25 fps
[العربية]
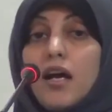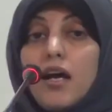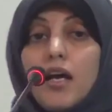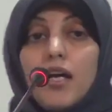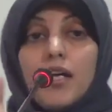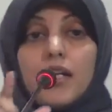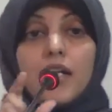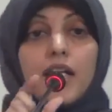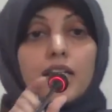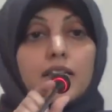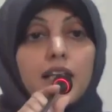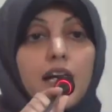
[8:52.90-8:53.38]

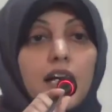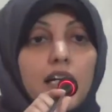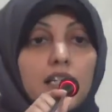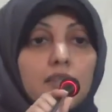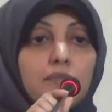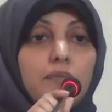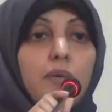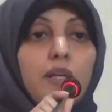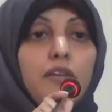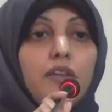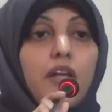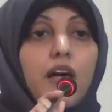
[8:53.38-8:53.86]
احنا
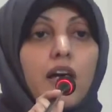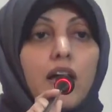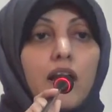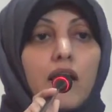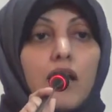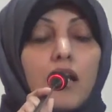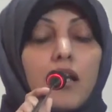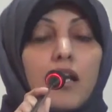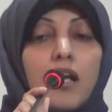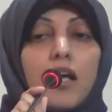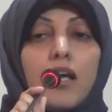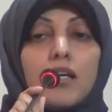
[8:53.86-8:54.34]
تحت
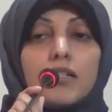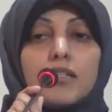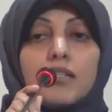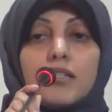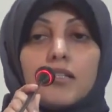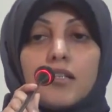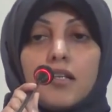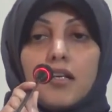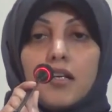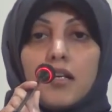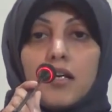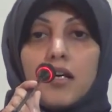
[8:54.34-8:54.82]
مظلة
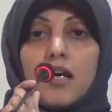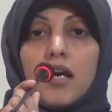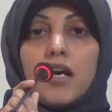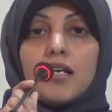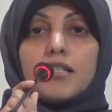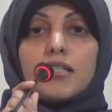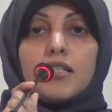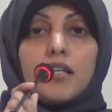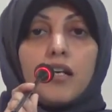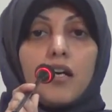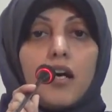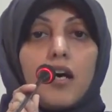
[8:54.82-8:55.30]

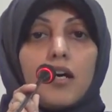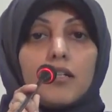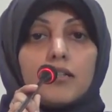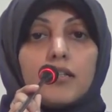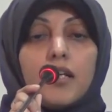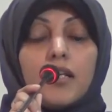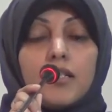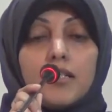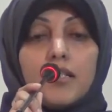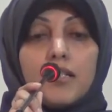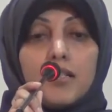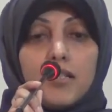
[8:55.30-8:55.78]
اصدقاء
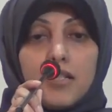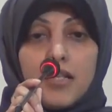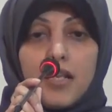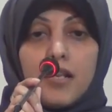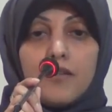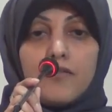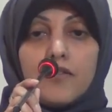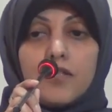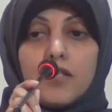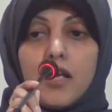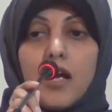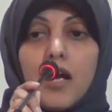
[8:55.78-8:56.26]
تعزيز
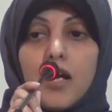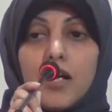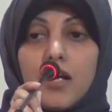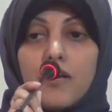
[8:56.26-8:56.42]
النفس الصحة